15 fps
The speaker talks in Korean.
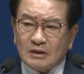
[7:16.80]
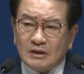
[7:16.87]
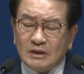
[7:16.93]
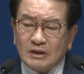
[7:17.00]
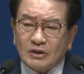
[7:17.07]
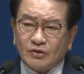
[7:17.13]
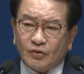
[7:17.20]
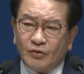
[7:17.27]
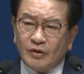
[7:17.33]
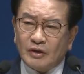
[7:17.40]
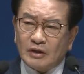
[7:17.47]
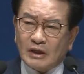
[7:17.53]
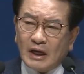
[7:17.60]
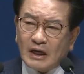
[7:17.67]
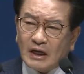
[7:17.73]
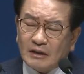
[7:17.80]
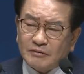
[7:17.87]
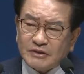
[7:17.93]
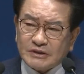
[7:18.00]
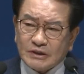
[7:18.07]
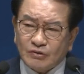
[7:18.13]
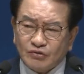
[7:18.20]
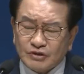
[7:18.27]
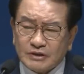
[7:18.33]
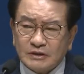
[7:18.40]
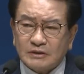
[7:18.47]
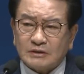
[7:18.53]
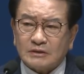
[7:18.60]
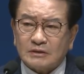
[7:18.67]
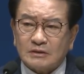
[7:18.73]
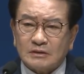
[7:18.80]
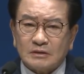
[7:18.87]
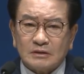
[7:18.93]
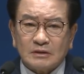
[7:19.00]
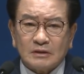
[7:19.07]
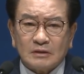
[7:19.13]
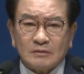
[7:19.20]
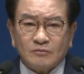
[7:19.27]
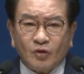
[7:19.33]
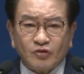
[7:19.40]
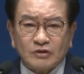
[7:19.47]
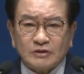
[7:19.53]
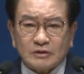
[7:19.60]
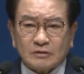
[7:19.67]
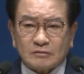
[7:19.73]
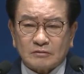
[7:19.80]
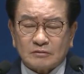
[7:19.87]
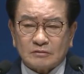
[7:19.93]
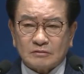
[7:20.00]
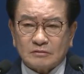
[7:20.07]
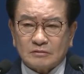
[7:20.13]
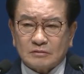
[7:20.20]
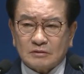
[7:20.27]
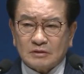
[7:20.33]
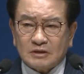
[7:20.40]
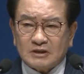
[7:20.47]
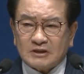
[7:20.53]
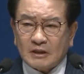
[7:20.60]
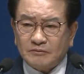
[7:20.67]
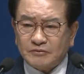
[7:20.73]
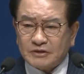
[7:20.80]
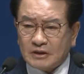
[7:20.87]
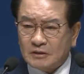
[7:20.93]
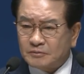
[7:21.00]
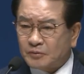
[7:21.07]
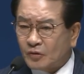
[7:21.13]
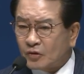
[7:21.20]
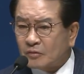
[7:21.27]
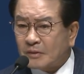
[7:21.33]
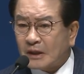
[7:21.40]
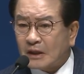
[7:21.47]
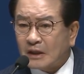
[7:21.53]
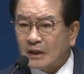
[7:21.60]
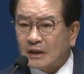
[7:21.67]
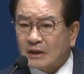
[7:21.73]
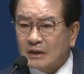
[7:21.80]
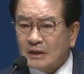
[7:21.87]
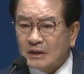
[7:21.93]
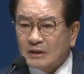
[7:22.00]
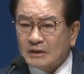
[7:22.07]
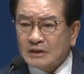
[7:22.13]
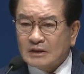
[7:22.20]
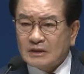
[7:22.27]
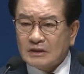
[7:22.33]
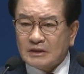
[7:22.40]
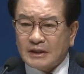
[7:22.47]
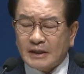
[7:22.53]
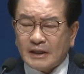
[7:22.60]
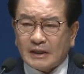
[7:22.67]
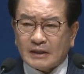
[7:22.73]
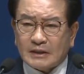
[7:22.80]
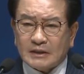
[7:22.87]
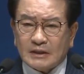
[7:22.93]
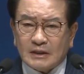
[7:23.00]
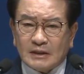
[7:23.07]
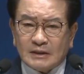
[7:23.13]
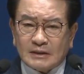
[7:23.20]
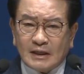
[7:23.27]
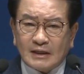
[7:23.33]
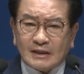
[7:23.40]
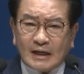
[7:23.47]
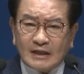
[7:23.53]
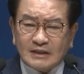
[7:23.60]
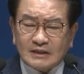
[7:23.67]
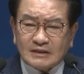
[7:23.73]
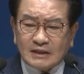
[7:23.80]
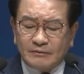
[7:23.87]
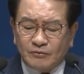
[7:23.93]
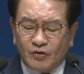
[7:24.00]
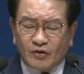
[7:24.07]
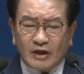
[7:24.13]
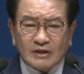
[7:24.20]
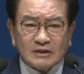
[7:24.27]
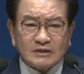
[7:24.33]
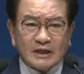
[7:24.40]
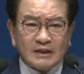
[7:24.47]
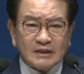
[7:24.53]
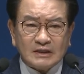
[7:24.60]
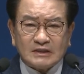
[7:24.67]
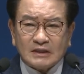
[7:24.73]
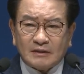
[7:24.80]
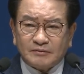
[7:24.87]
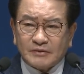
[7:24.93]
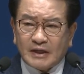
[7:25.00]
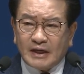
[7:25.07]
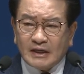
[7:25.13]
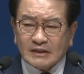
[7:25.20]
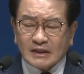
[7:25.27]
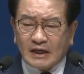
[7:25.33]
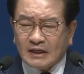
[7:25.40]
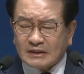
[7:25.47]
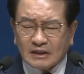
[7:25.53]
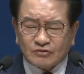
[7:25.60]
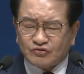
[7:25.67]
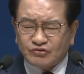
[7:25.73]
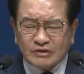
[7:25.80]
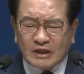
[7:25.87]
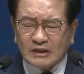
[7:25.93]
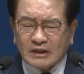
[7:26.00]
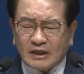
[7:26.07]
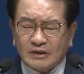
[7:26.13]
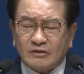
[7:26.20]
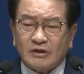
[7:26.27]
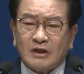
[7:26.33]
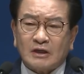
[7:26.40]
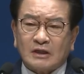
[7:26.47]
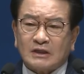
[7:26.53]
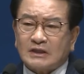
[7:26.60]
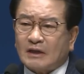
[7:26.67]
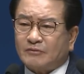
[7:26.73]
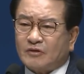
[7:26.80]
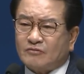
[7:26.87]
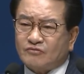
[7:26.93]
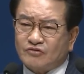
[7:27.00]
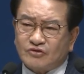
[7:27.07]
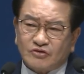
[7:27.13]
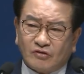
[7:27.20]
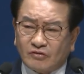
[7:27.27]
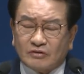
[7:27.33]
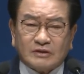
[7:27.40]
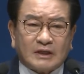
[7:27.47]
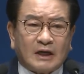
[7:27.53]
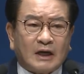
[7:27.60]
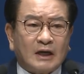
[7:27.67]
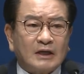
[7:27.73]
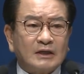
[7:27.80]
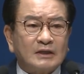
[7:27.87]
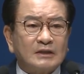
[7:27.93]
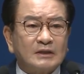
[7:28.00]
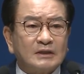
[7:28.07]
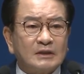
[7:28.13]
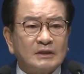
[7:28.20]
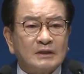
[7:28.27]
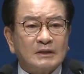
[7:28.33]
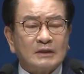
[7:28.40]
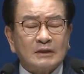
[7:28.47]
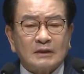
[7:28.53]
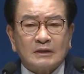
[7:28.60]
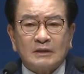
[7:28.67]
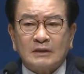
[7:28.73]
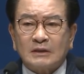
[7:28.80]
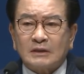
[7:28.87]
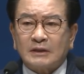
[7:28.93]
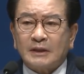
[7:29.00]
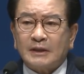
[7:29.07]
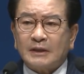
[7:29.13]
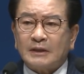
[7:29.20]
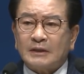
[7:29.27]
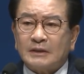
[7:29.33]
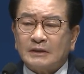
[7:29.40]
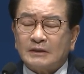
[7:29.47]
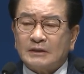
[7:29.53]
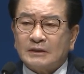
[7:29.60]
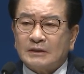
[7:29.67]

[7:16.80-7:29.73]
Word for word: 이 교회를 하나님이 세우신 목적 237 복음화 이 일에 난 가졌다 못 가졌다 있다 없다 했다 안 했다 중요한 게 아니에요 이거 끝나면 무조건 다 그렇게